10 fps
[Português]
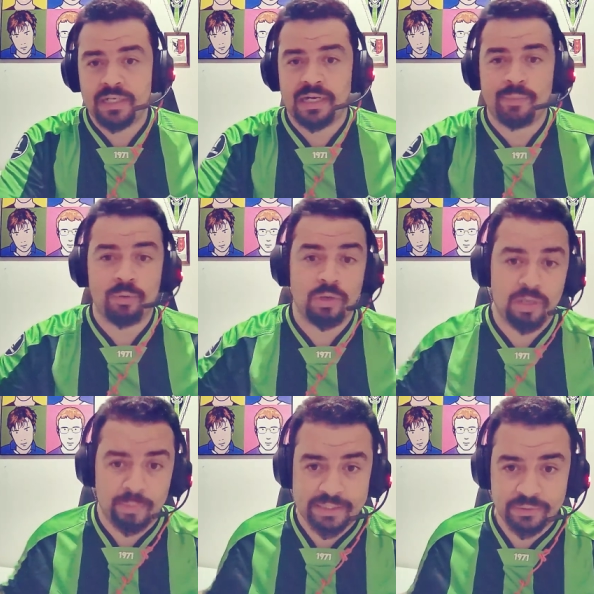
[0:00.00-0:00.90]
Acaba colocando
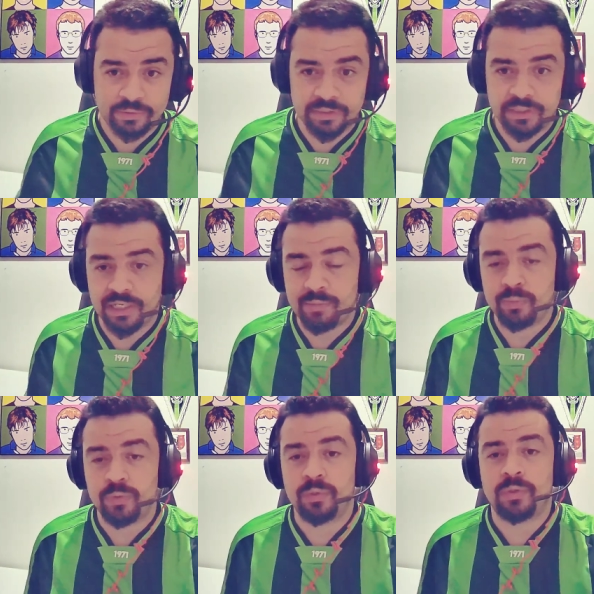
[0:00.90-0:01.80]
o Matheus em campo,
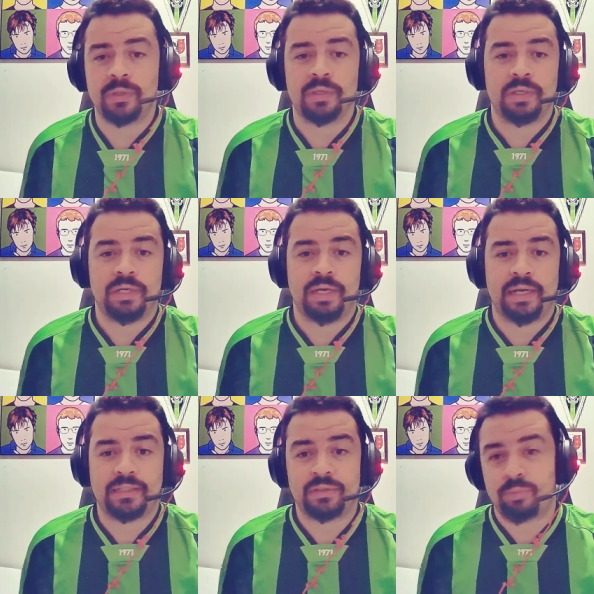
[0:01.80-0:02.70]
é,
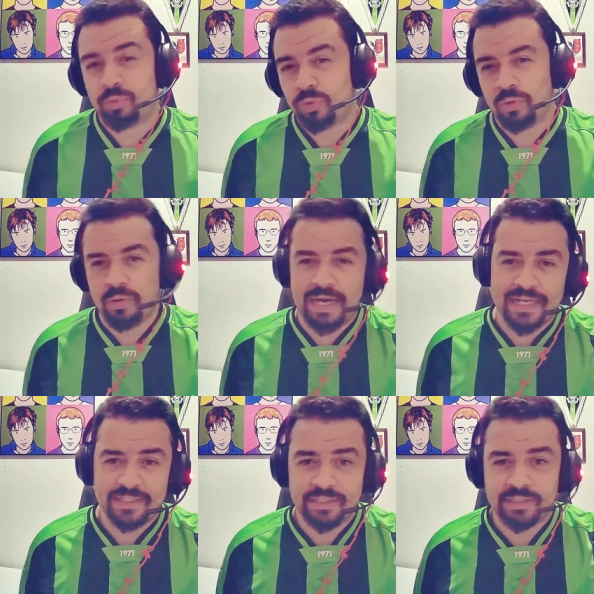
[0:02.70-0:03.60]
assim como colocou o
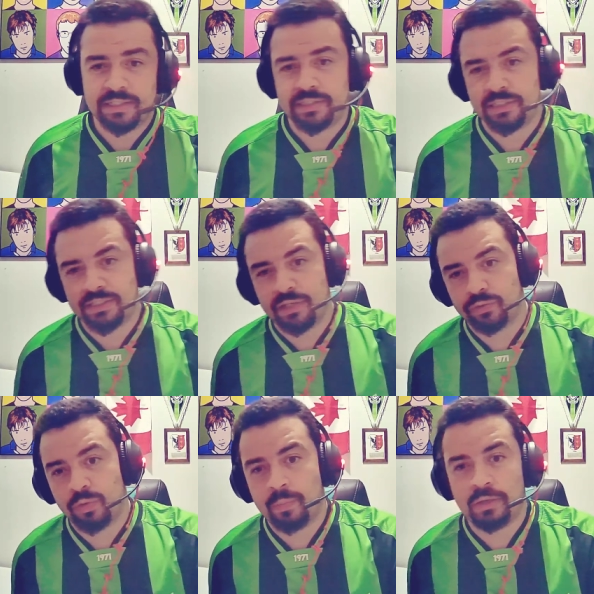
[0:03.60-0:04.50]
Cáceres, né? saindo
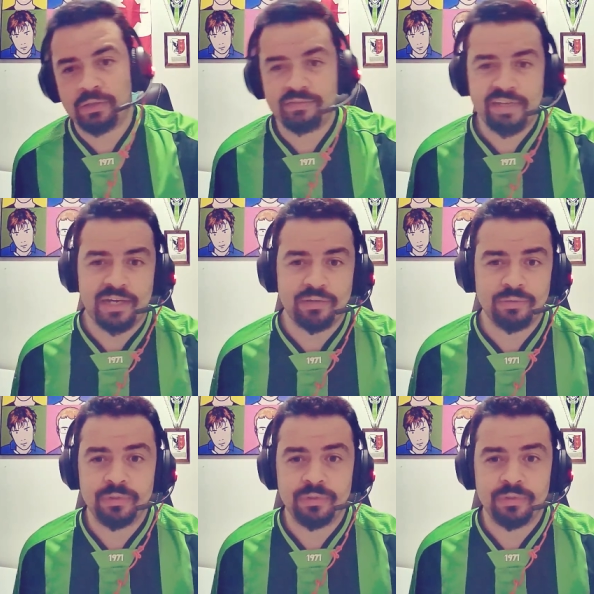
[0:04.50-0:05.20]
João Paulo e Everaldo.